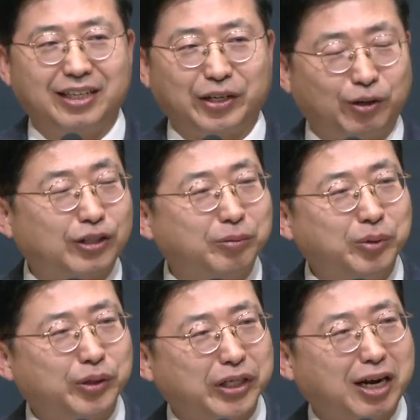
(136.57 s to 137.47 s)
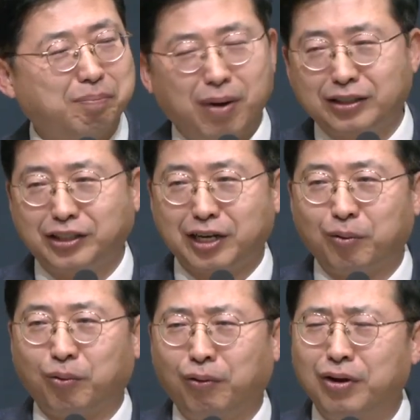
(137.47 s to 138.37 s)
그리고 금요철에 빠지지
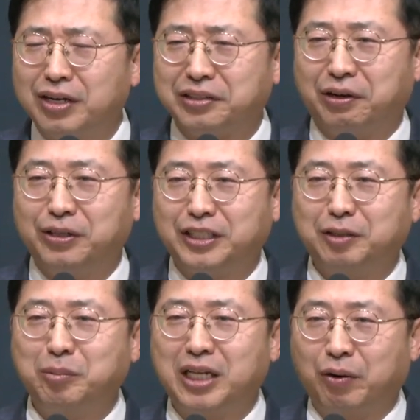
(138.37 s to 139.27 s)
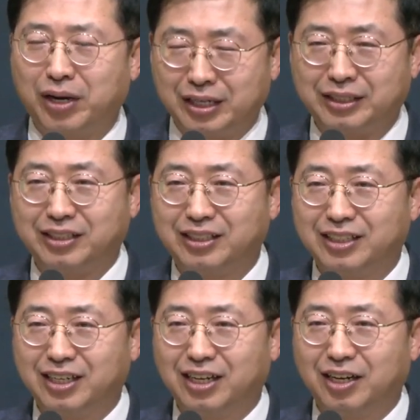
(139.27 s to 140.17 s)
않고 열심히 나와야지.
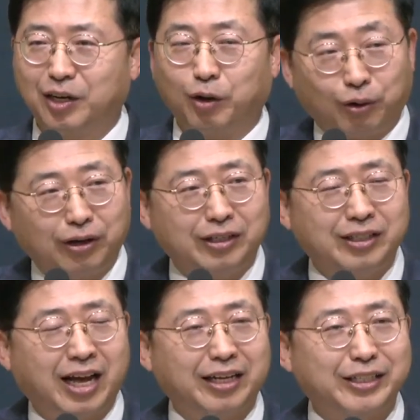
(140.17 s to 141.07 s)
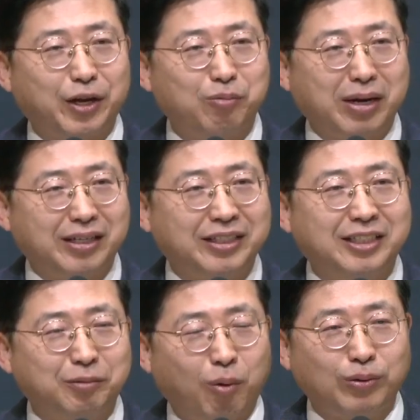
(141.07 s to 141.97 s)
올해는 나에게 새로 맡겨진
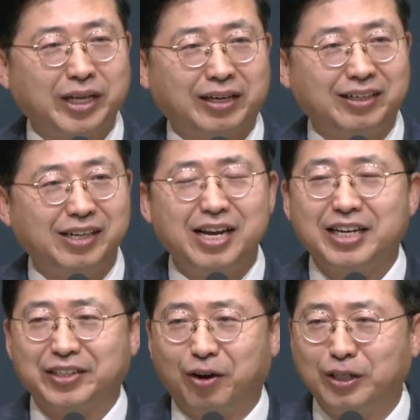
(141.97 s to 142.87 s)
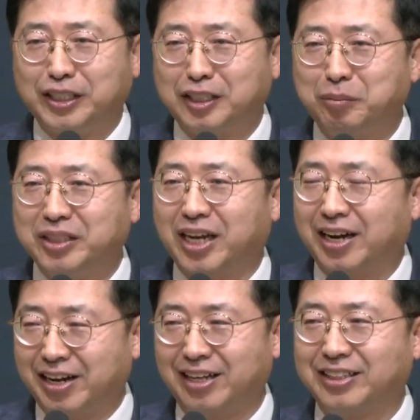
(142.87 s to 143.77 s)
그 봉사를 열심히
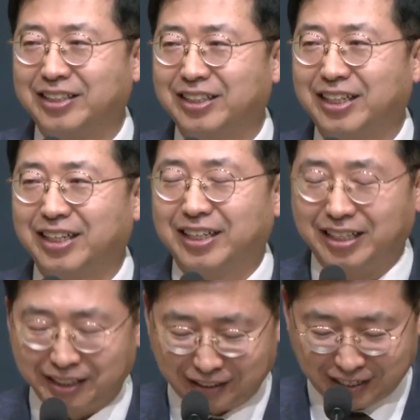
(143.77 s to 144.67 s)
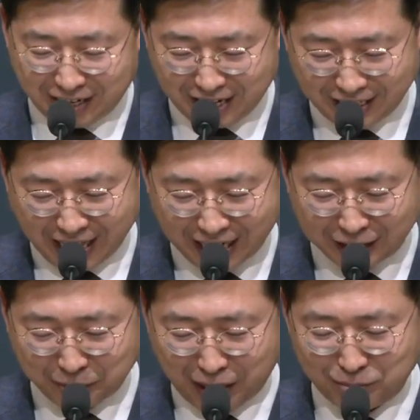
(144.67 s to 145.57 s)
잘해야지. 이렇게
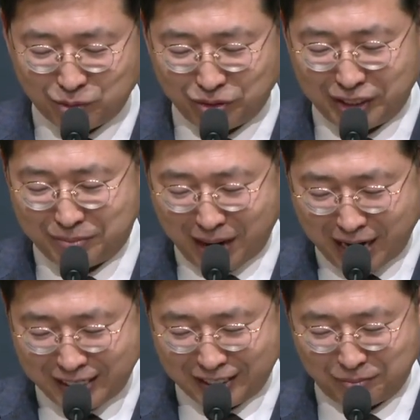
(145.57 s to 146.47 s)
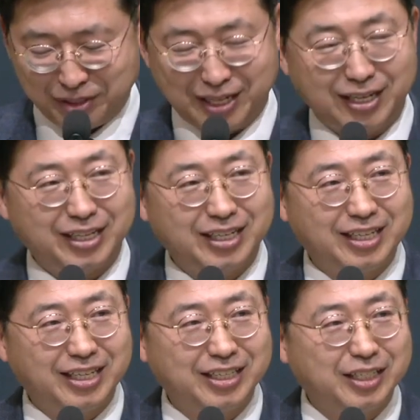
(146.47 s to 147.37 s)
다짐하는 분들이 많이 있습니다.
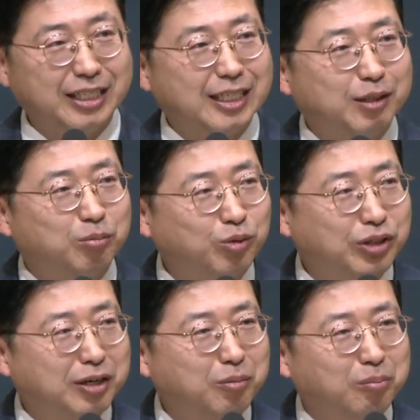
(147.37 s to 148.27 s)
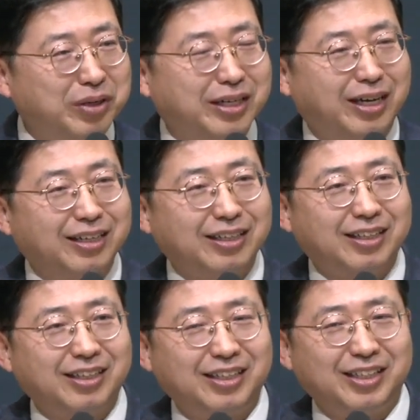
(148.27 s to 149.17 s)
문제는 뭡니까?
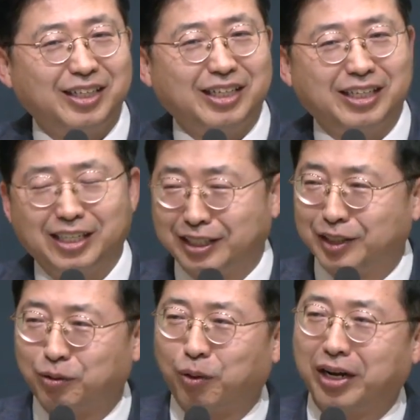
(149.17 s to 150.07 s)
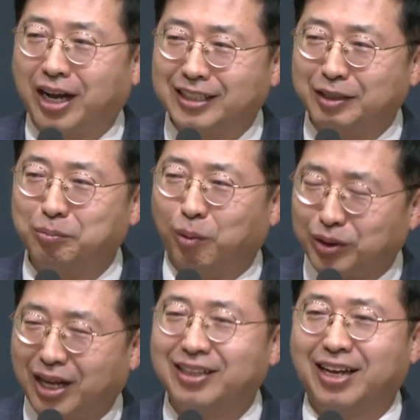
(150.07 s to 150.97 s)
이것이 오래 가지
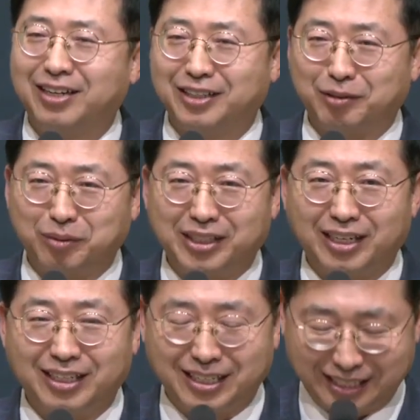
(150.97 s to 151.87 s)
못한다는 것입니다.